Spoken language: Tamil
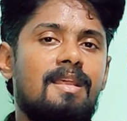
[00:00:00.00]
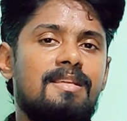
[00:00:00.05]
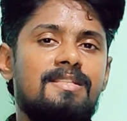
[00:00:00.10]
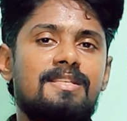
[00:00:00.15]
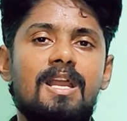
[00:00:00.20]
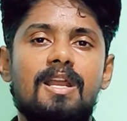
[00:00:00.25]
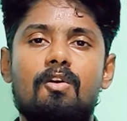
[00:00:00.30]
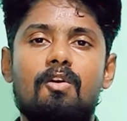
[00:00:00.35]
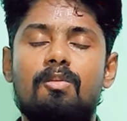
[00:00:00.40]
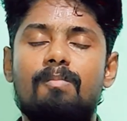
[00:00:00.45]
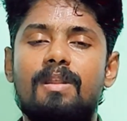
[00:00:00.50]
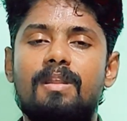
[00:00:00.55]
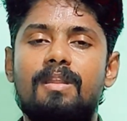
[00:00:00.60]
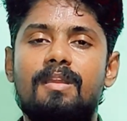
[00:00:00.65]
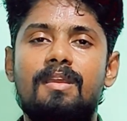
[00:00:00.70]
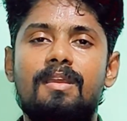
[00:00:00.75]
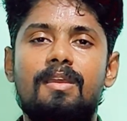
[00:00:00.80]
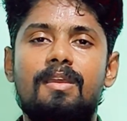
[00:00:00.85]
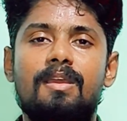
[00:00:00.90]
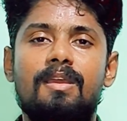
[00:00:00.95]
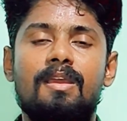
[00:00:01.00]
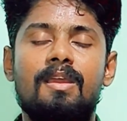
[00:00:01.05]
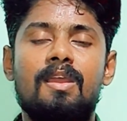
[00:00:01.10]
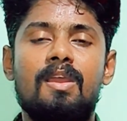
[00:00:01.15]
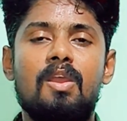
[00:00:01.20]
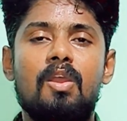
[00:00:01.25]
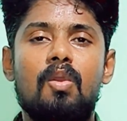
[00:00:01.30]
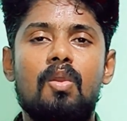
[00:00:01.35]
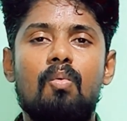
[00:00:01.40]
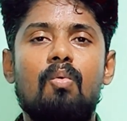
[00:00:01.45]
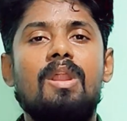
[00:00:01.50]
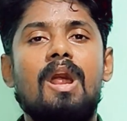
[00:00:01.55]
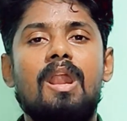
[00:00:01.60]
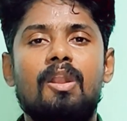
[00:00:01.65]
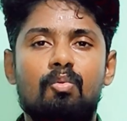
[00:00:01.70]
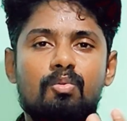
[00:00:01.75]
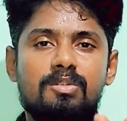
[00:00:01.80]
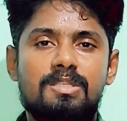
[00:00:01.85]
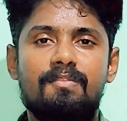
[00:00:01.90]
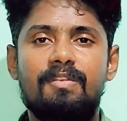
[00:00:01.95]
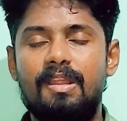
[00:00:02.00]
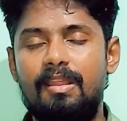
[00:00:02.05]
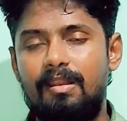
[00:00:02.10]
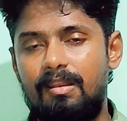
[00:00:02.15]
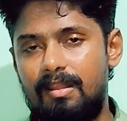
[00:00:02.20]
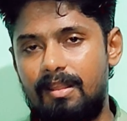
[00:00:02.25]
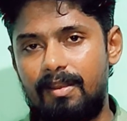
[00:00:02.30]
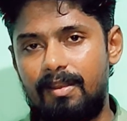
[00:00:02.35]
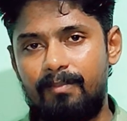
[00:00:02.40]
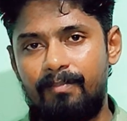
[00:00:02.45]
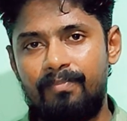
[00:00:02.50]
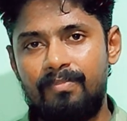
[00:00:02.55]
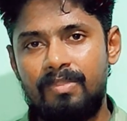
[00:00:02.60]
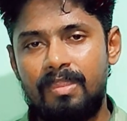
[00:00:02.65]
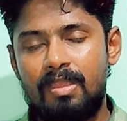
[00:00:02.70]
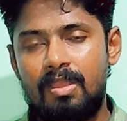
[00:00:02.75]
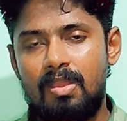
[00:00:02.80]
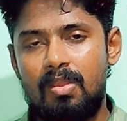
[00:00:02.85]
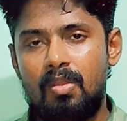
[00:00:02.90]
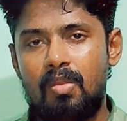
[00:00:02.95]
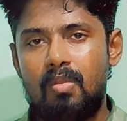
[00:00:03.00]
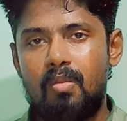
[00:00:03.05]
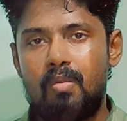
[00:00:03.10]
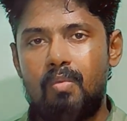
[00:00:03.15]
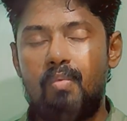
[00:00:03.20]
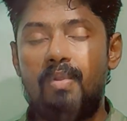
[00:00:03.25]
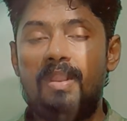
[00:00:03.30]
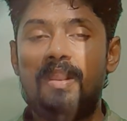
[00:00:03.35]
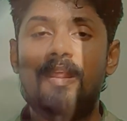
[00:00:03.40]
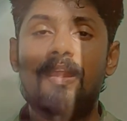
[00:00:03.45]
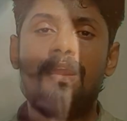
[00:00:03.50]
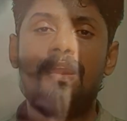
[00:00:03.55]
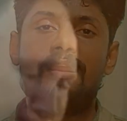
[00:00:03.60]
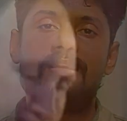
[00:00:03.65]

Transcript: ரஷ்யா கவர்மெண்ட்டுக்கு ஒரு அனௌன்ஸை வெளியிடுறாரு உடனே